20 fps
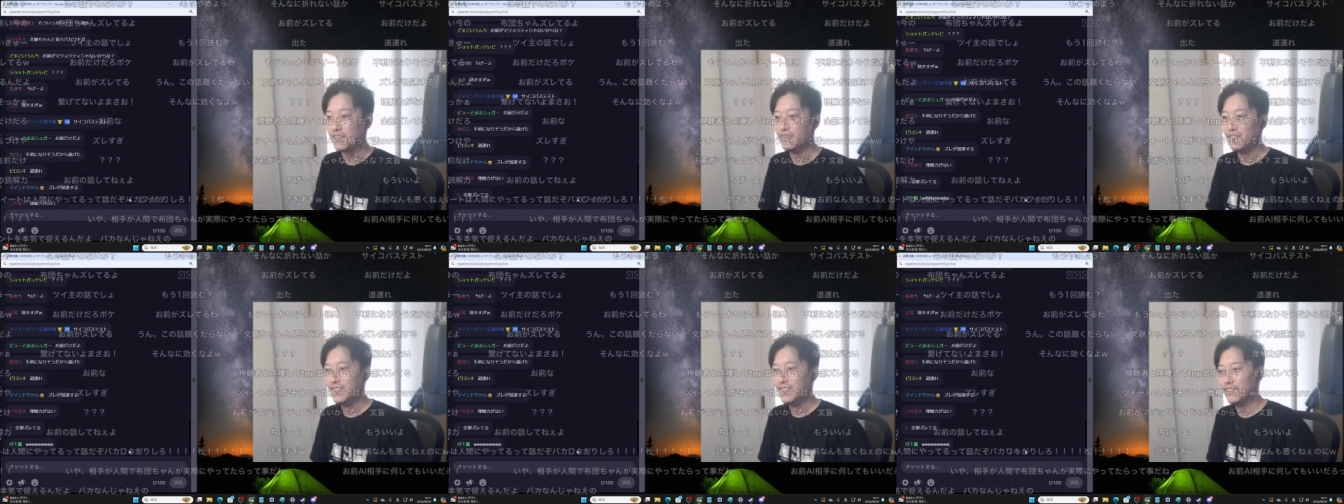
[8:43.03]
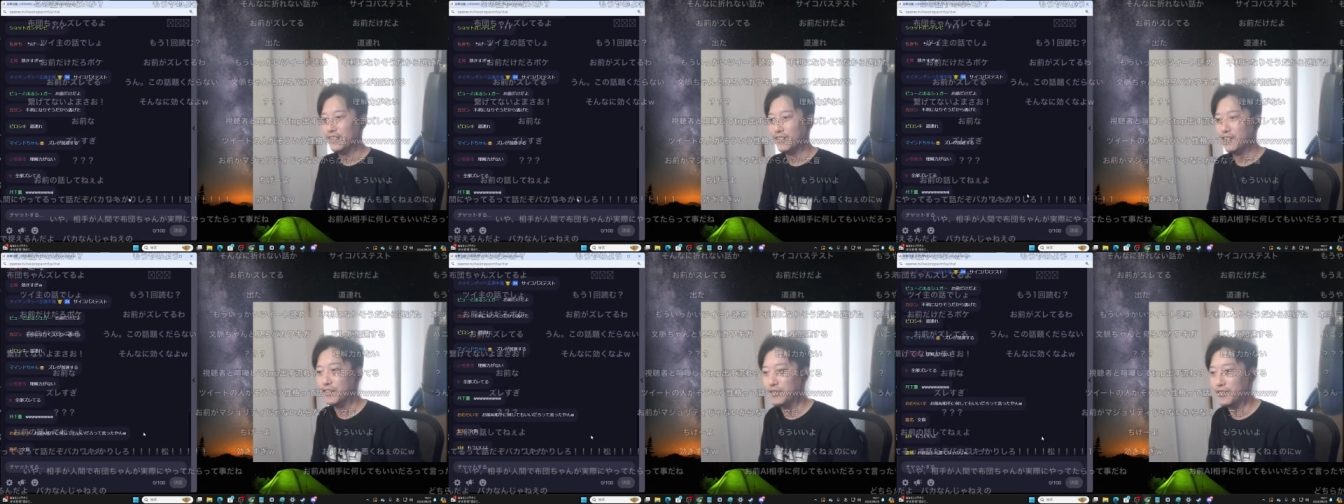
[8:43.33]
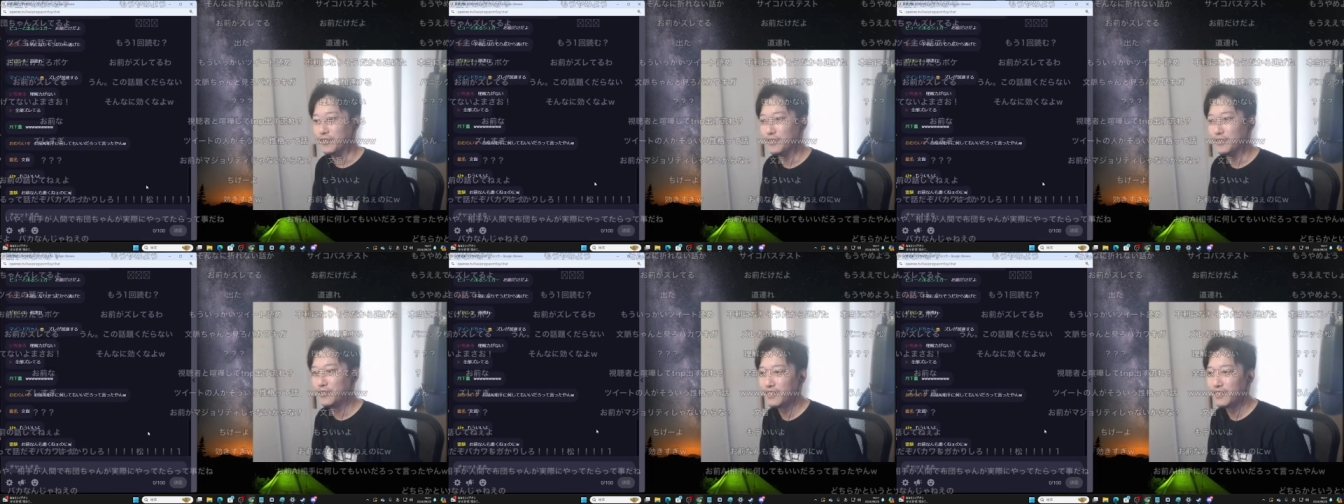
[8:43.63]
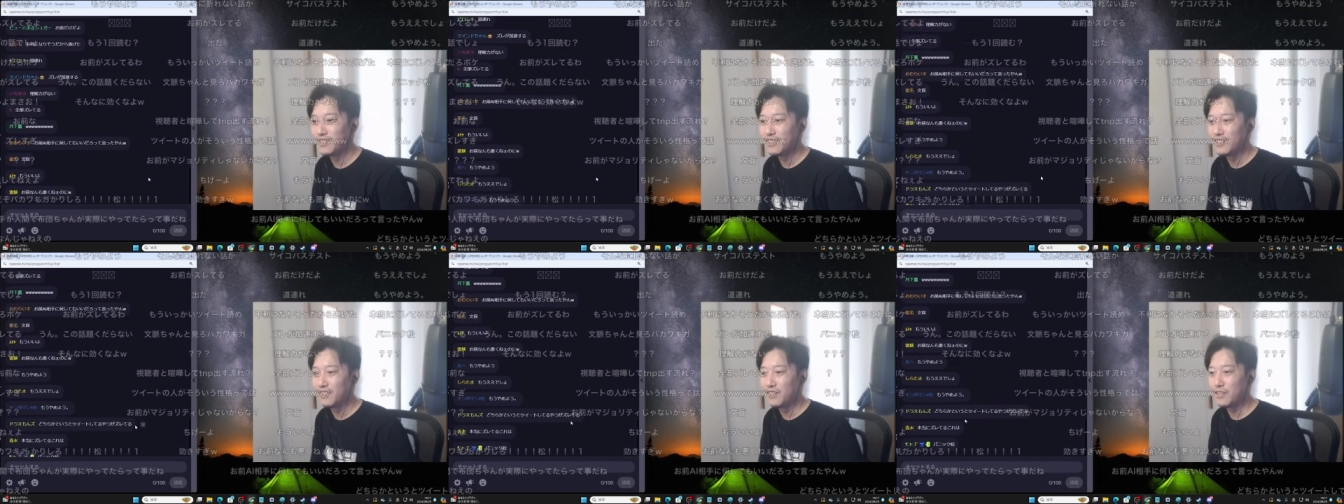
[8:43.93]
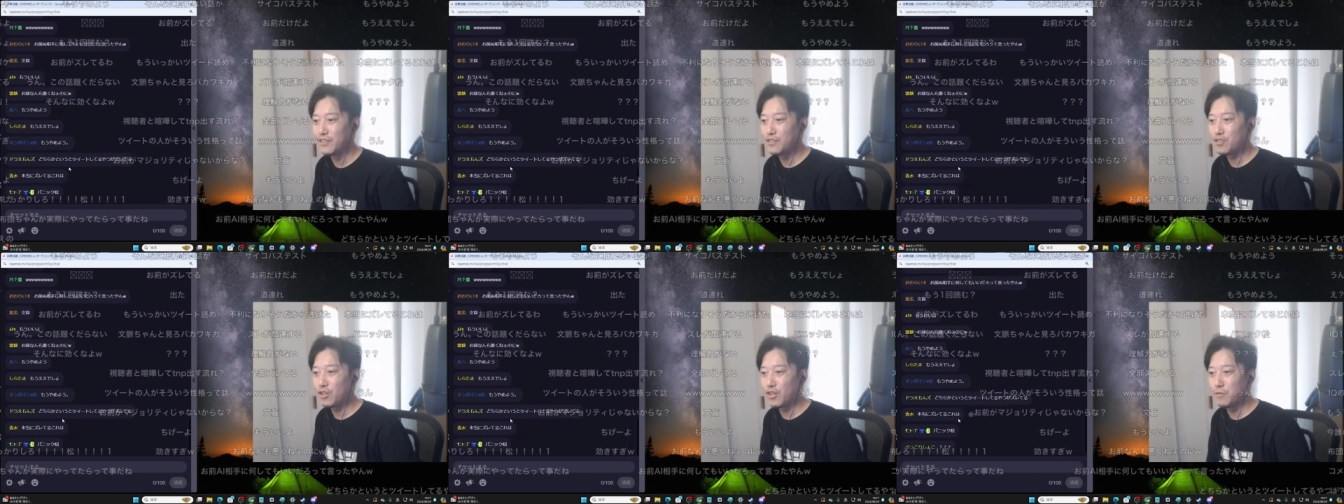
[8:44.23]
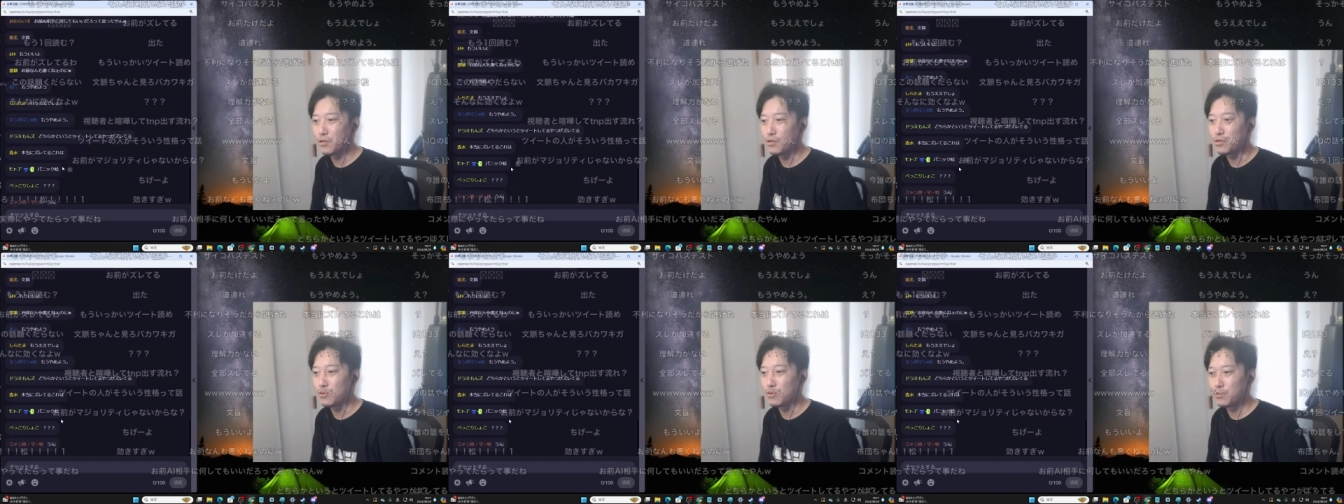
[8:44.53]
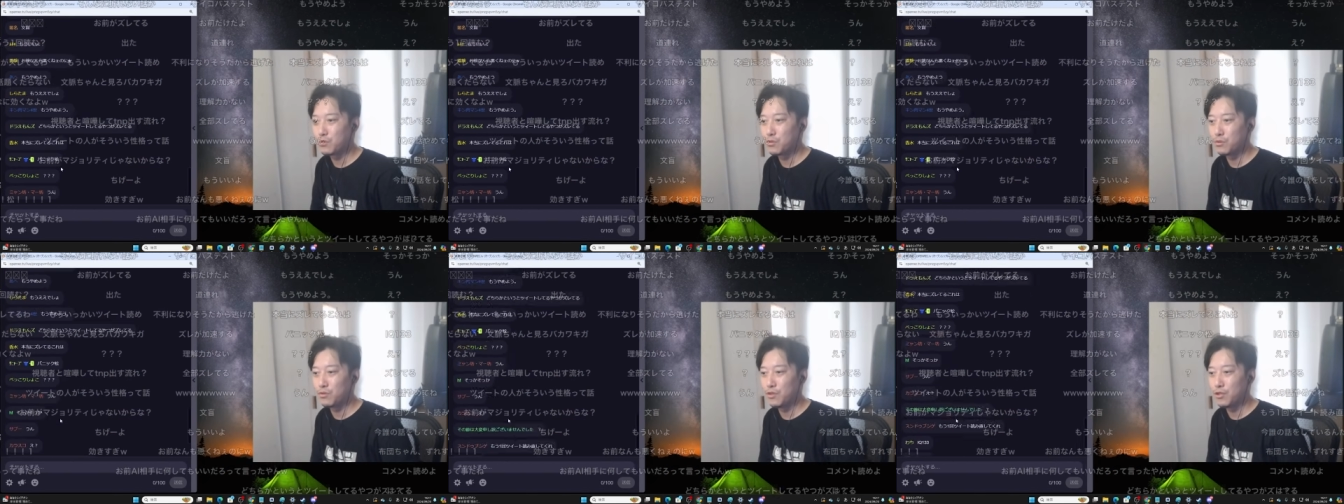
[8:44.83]
うん。え、ちゃいま
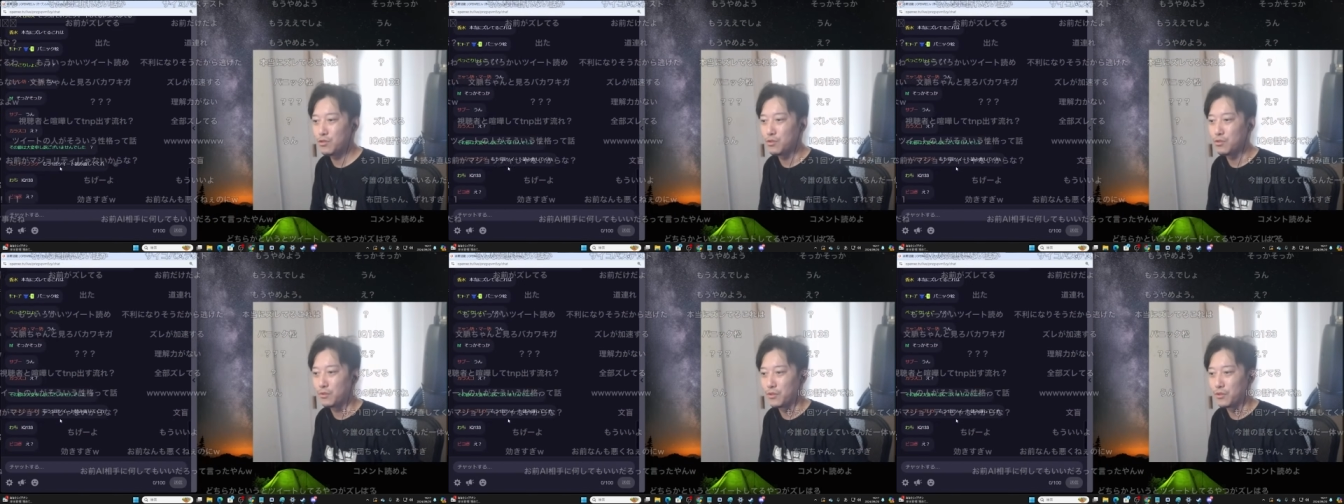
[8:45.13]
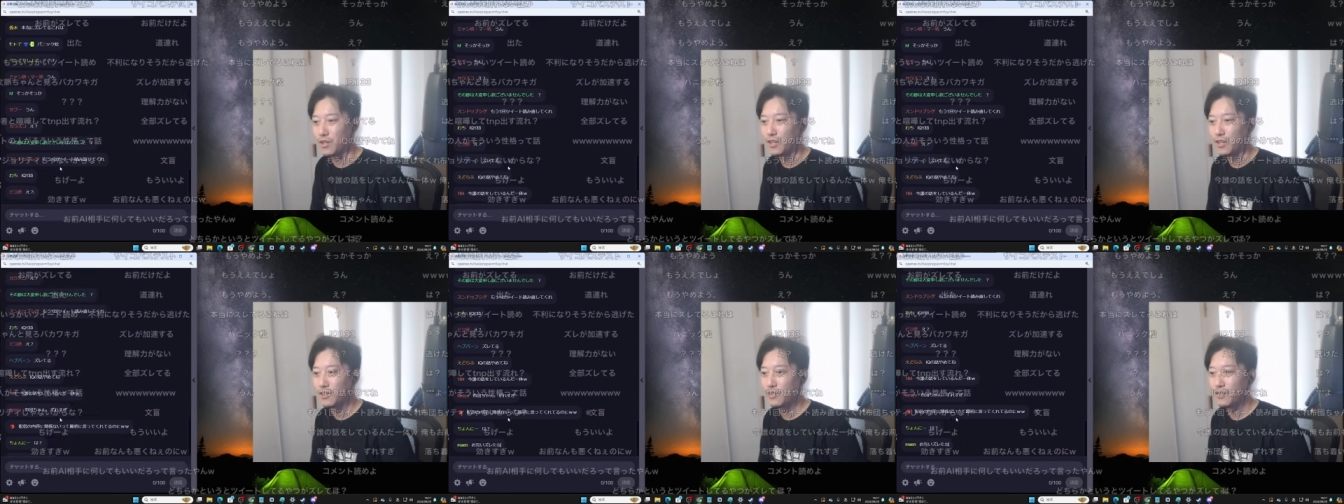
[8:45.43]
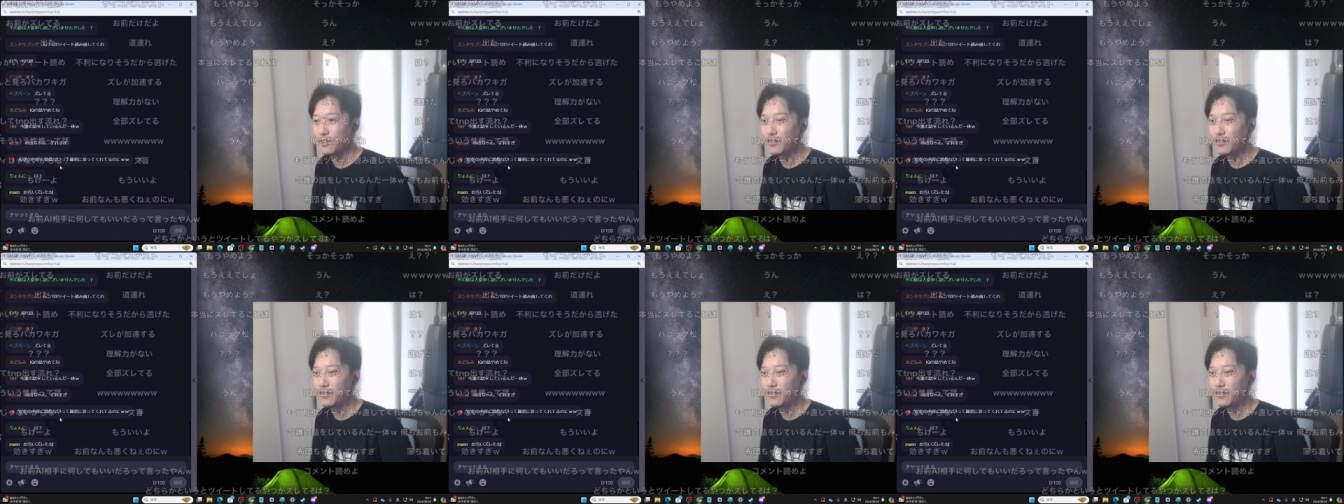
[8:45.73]
す。そですよね。